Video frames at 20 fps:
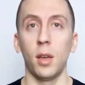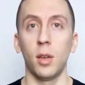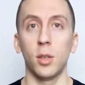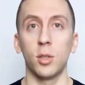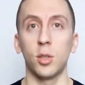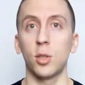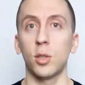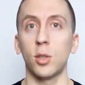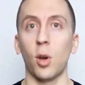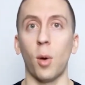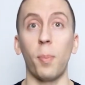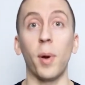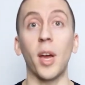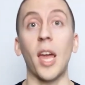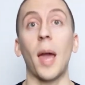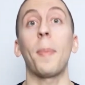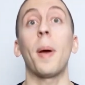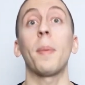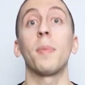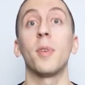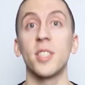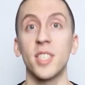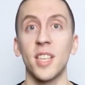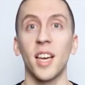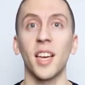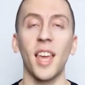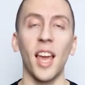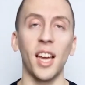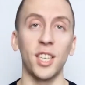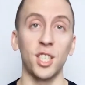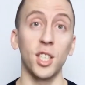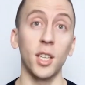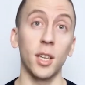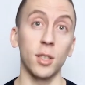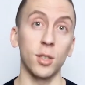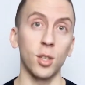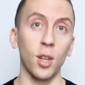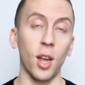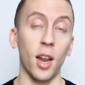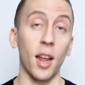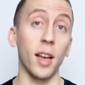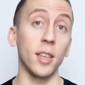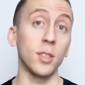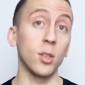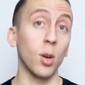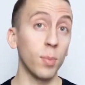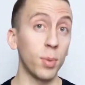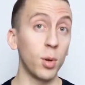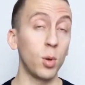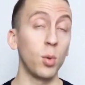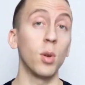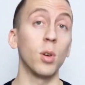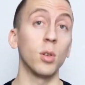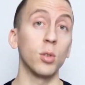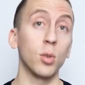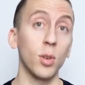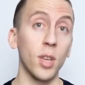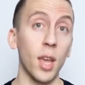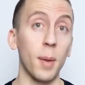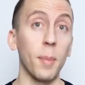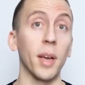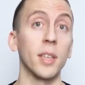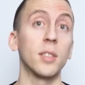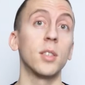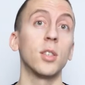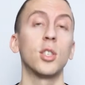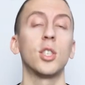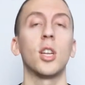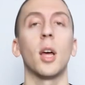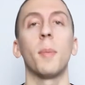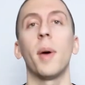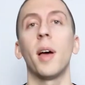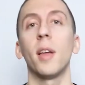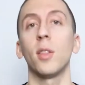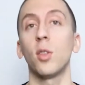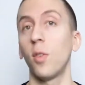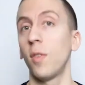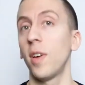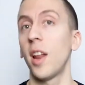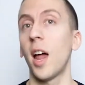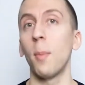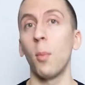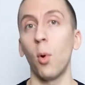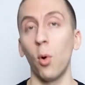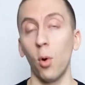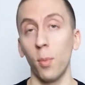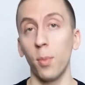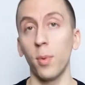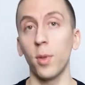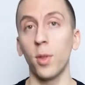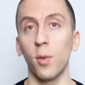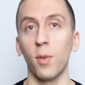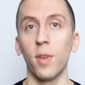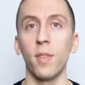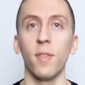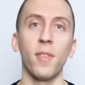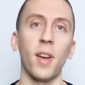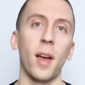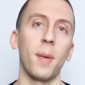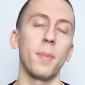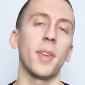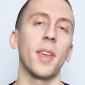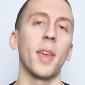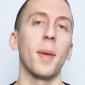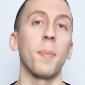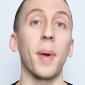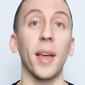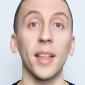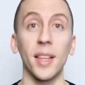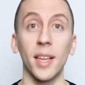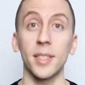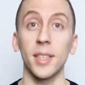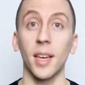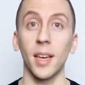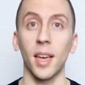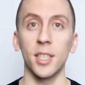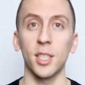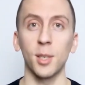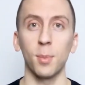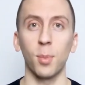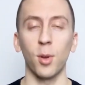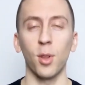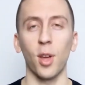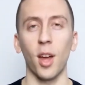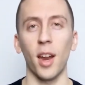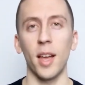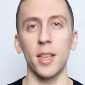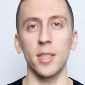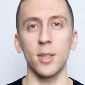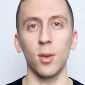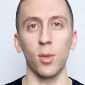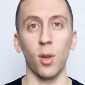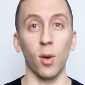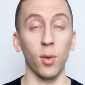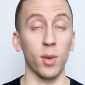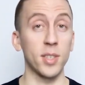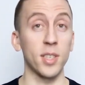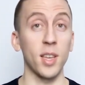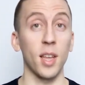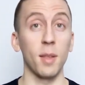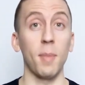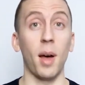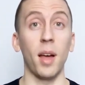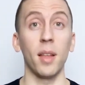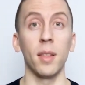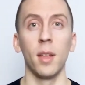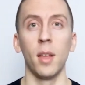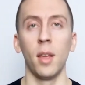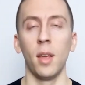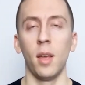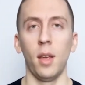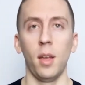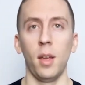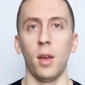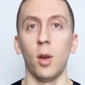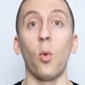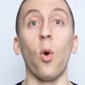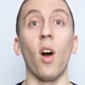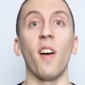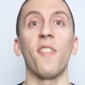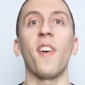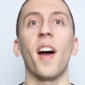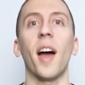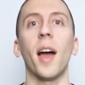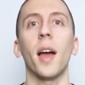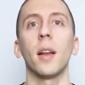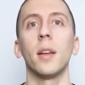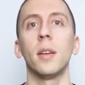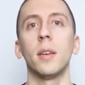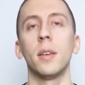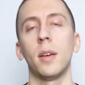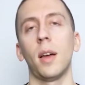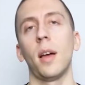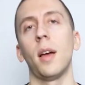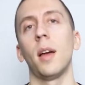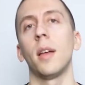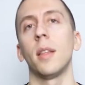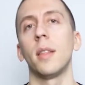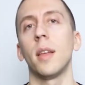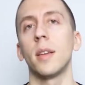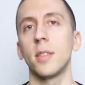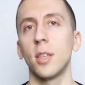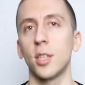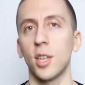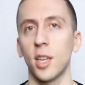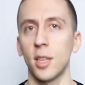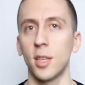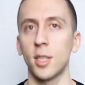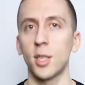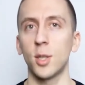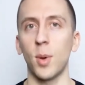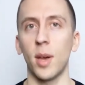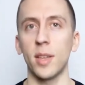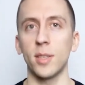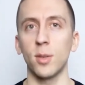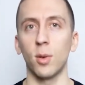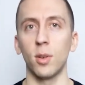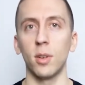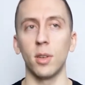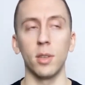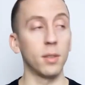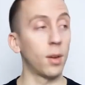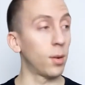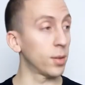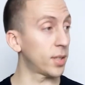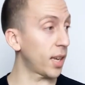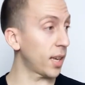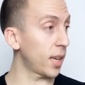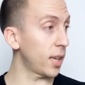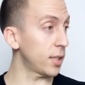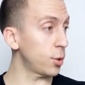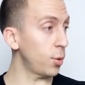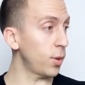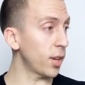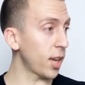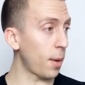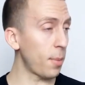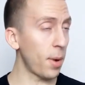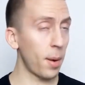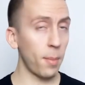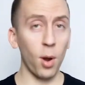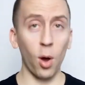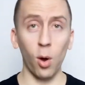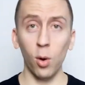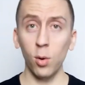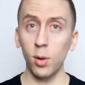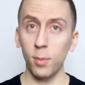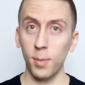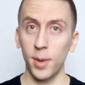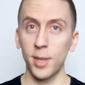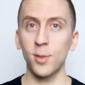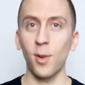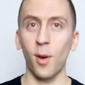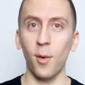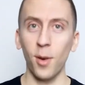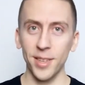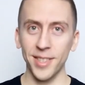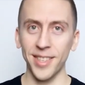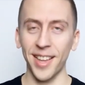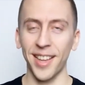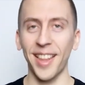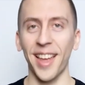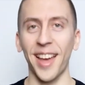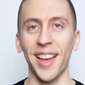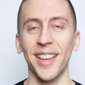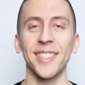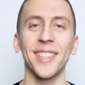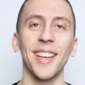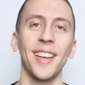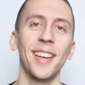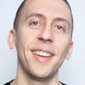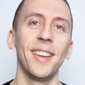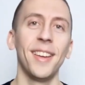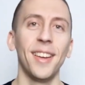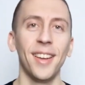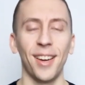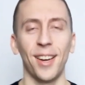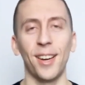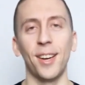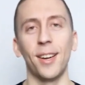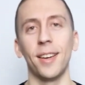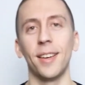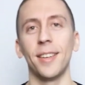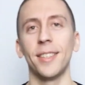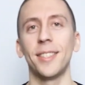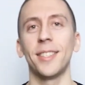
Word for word: sont pas capables de s'engager dans une relation. Puis lui, un jour, il aimerait ça justement, trouver l'amour, trouver une femme qui est prête à s'engager pour une relation. Donc, il se demande quoi faire euh, dans ce genre de situation-là. Donc, sa question est quand même longue, mais tu vas voir, c'est intéressant. Euh,